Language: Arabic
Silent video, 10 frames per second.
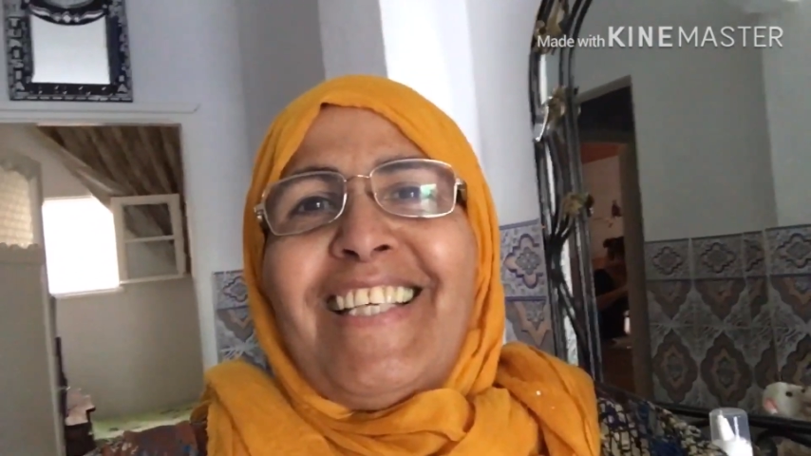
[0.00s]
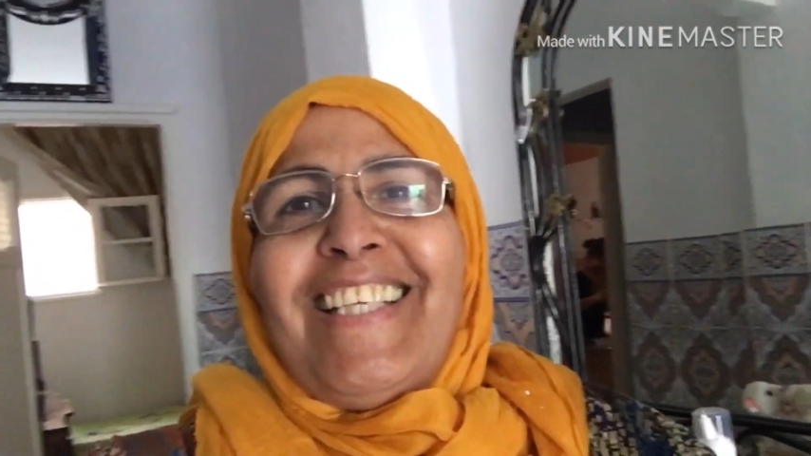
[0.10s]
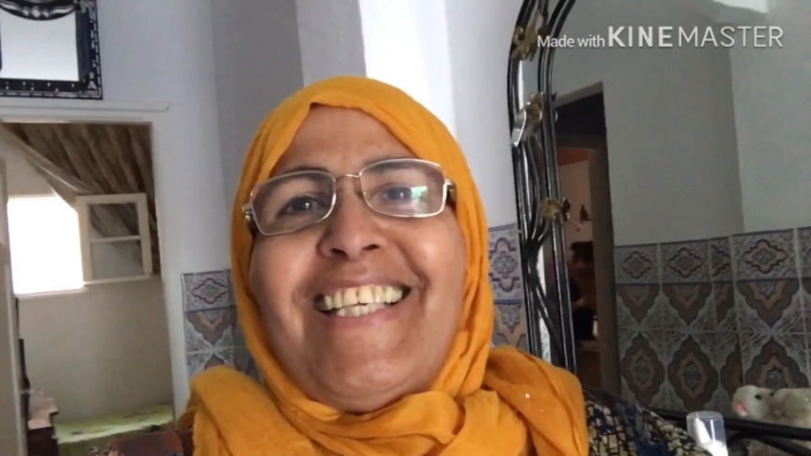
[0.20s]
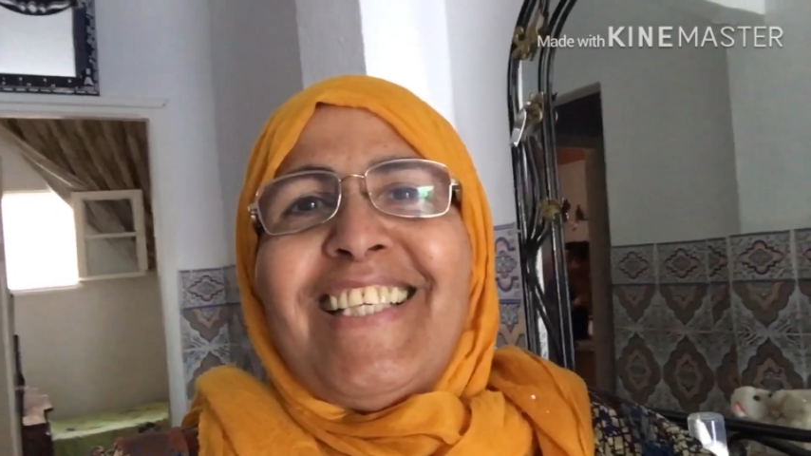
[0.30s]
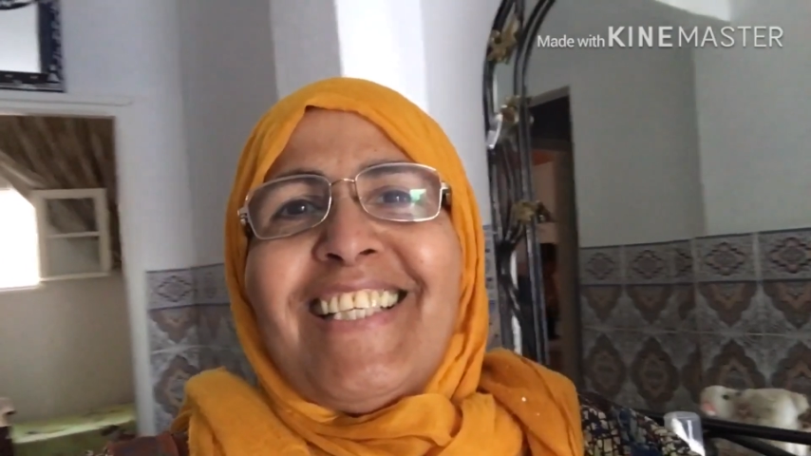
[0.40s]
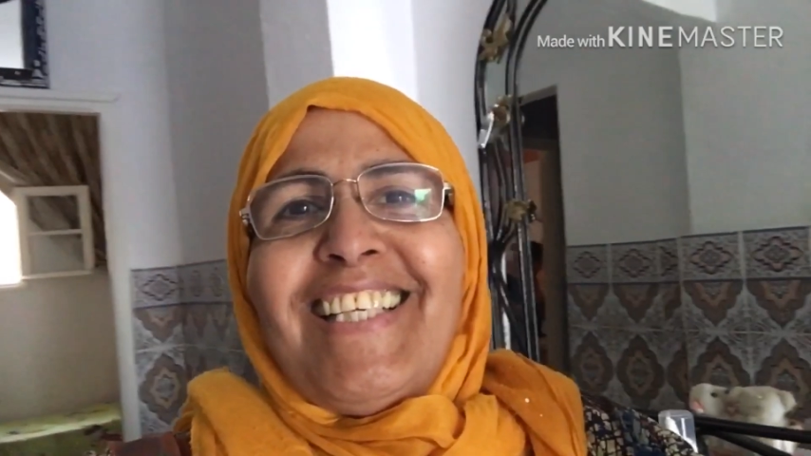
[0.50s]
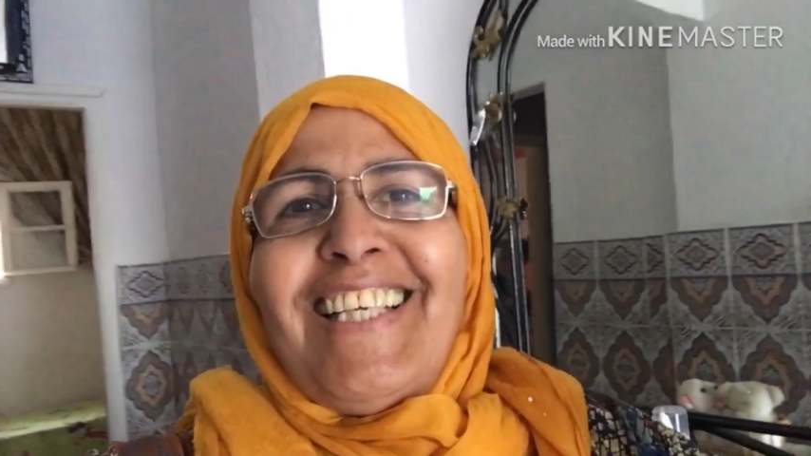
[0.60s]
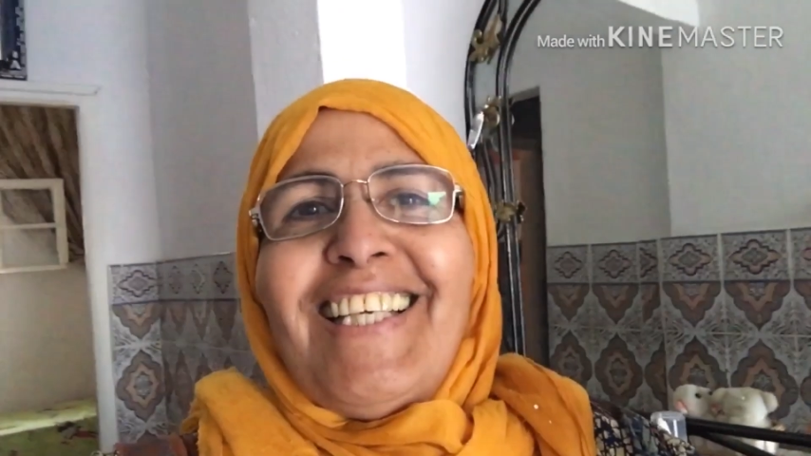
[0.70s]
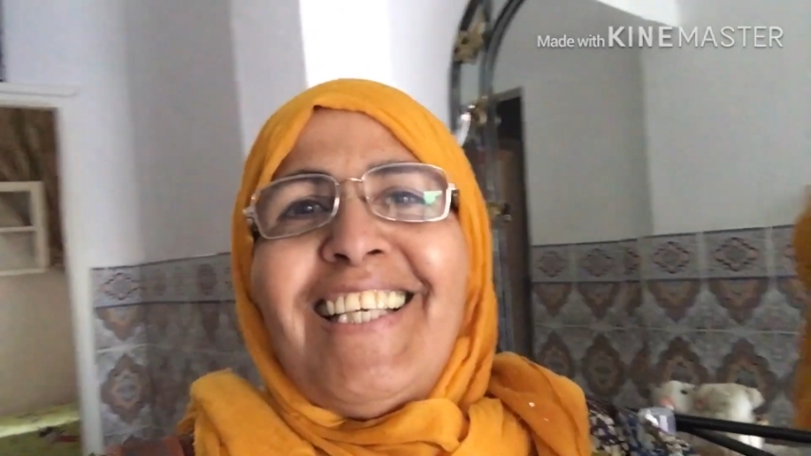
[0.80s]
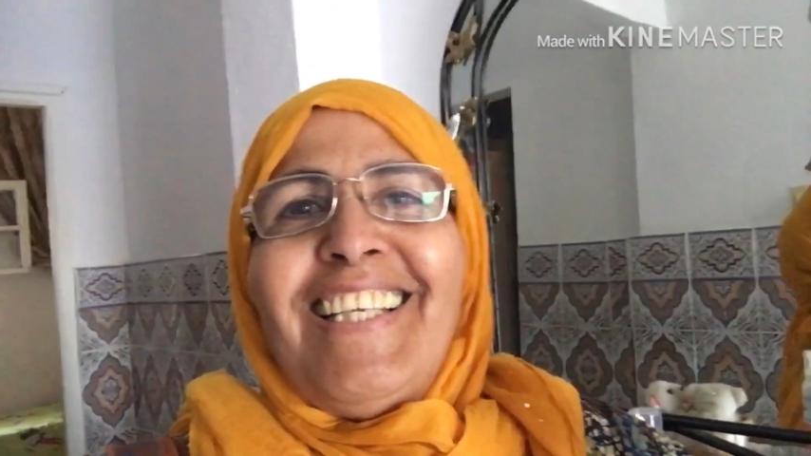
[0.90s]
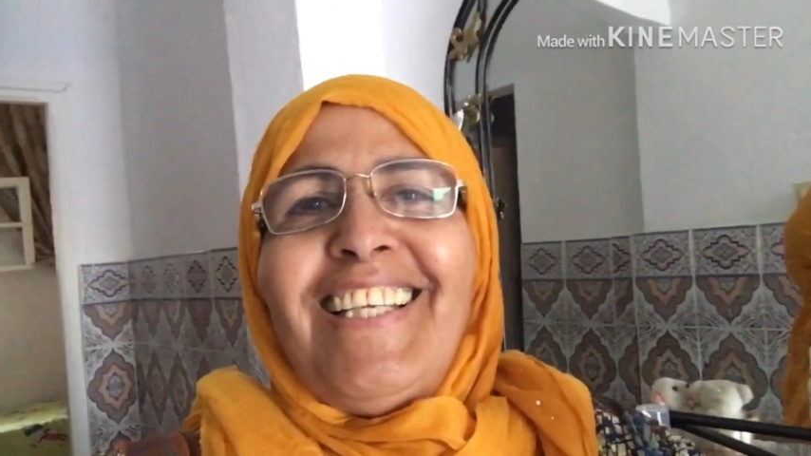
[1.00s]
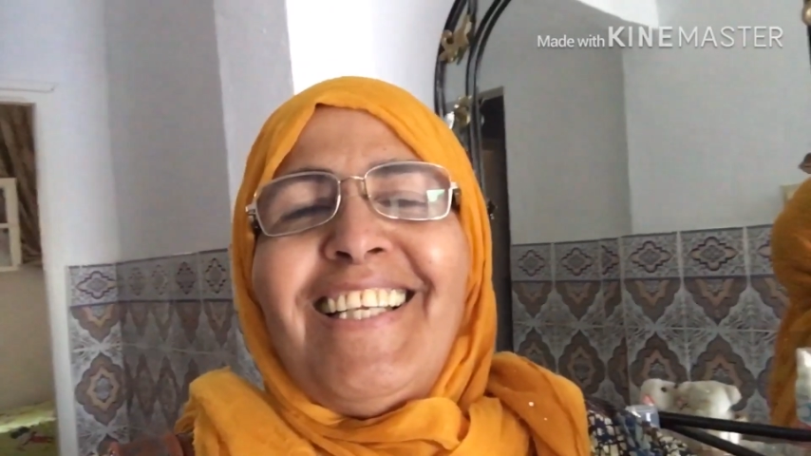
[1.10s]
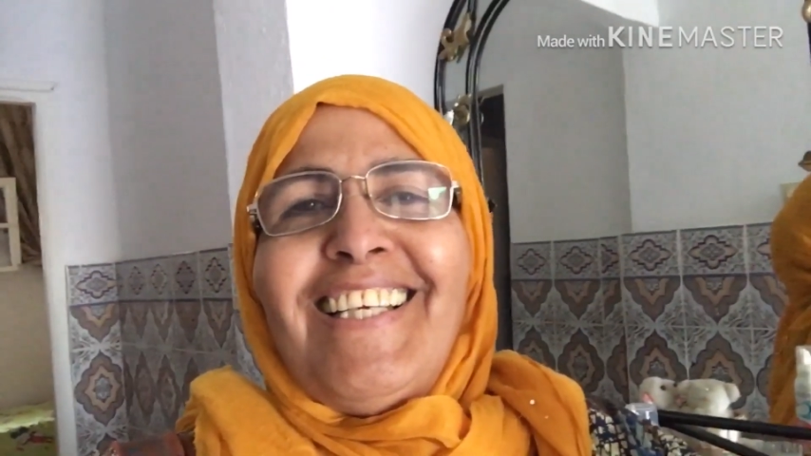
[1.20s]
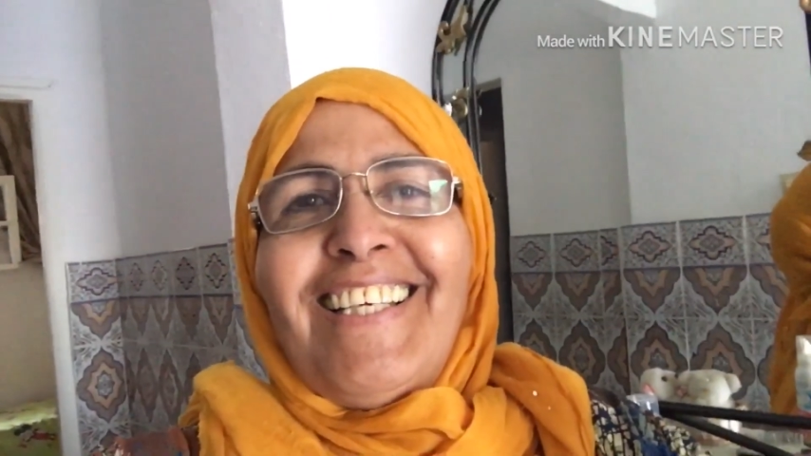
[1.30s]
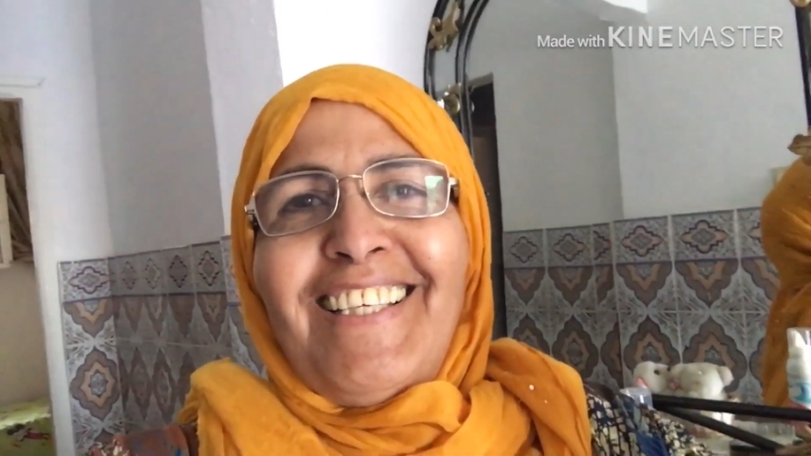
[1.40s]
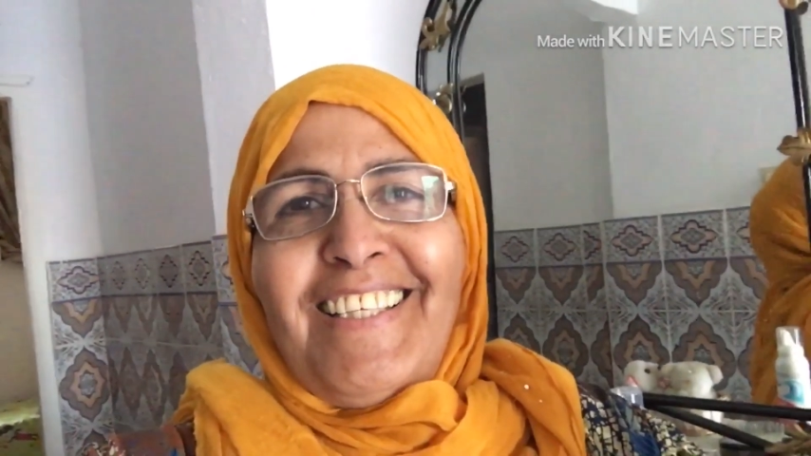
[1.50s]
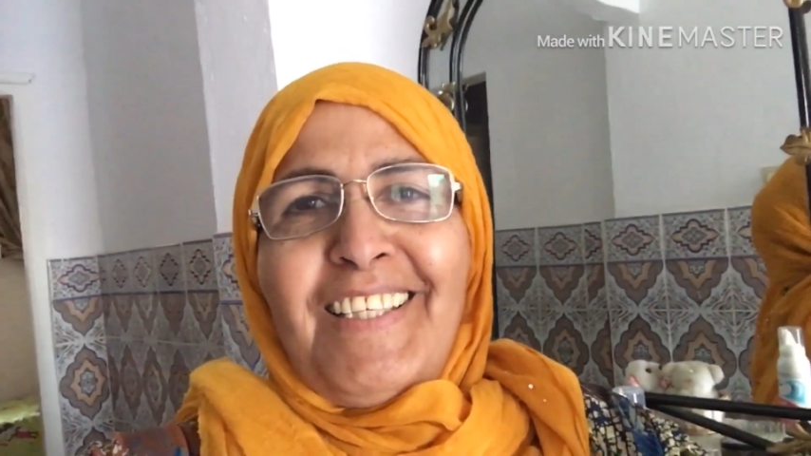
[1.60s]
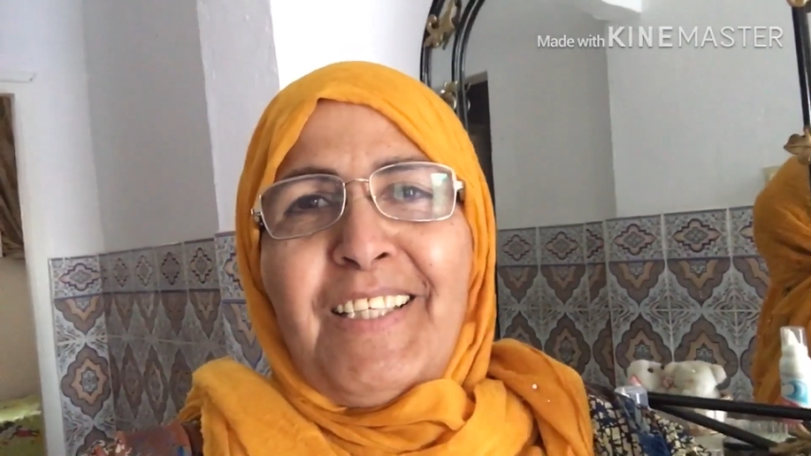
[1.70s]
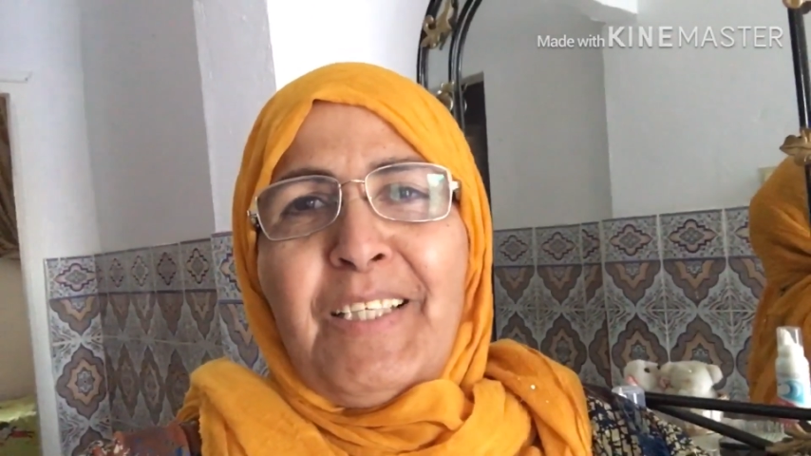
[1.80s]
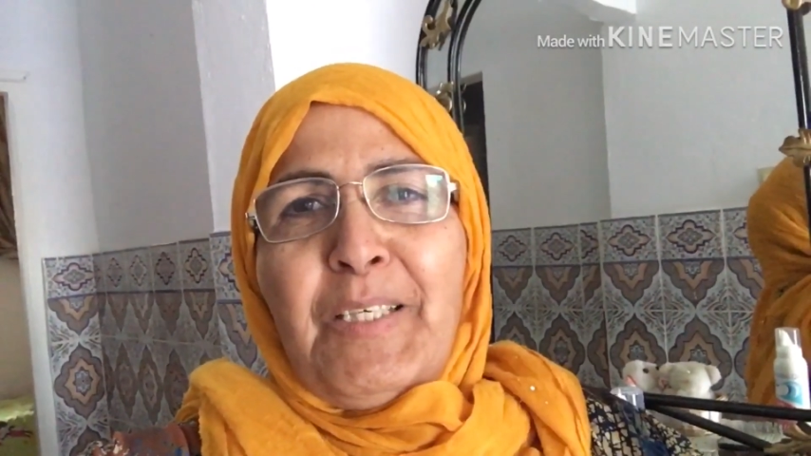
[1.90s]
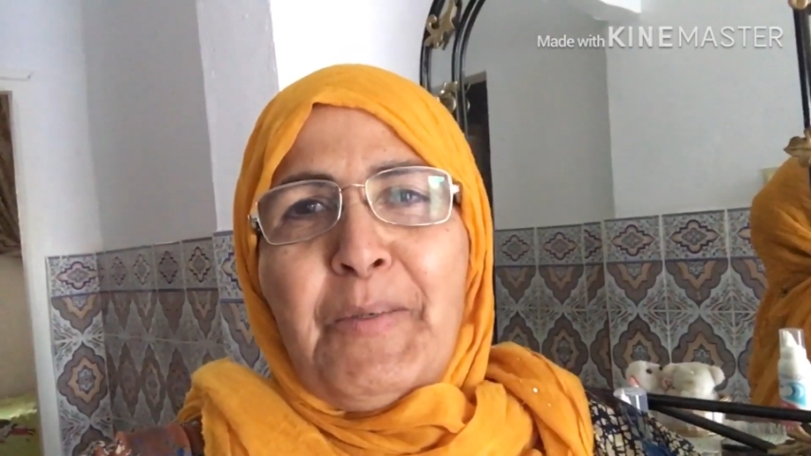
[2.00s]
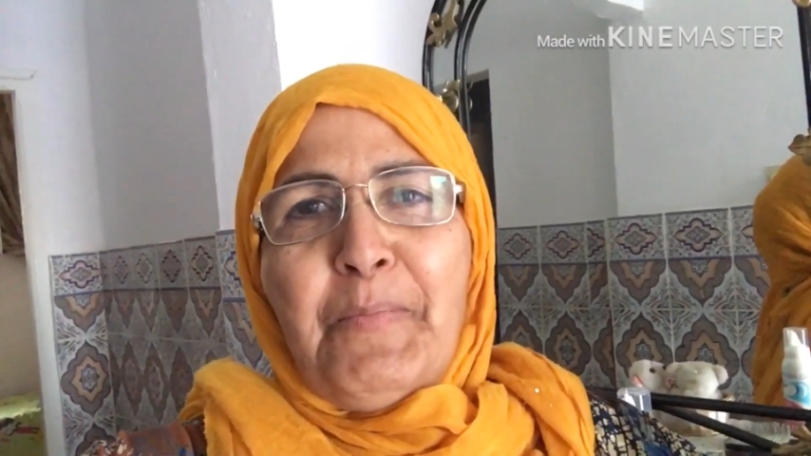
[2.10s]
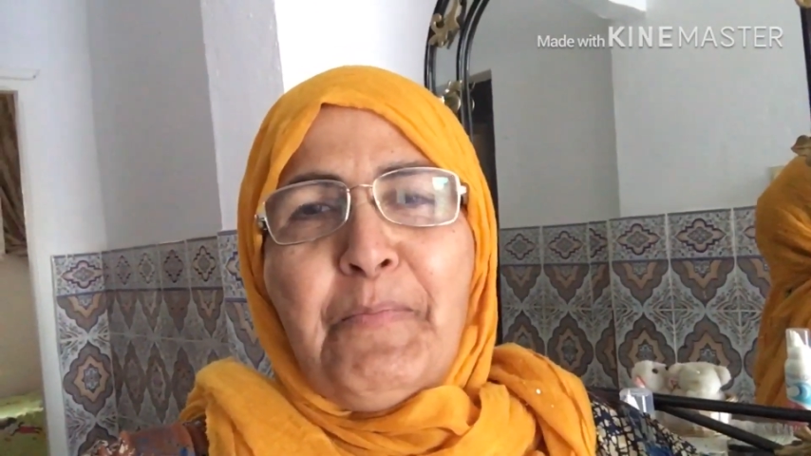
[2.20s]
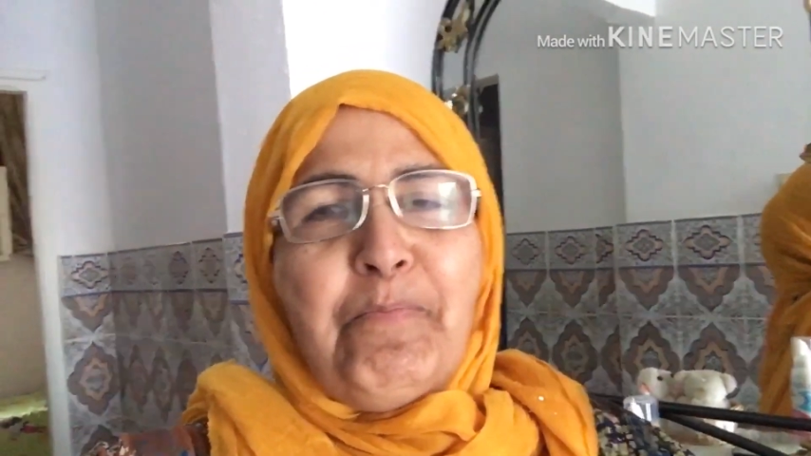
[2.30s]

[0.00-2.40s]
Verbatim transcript: نجري لل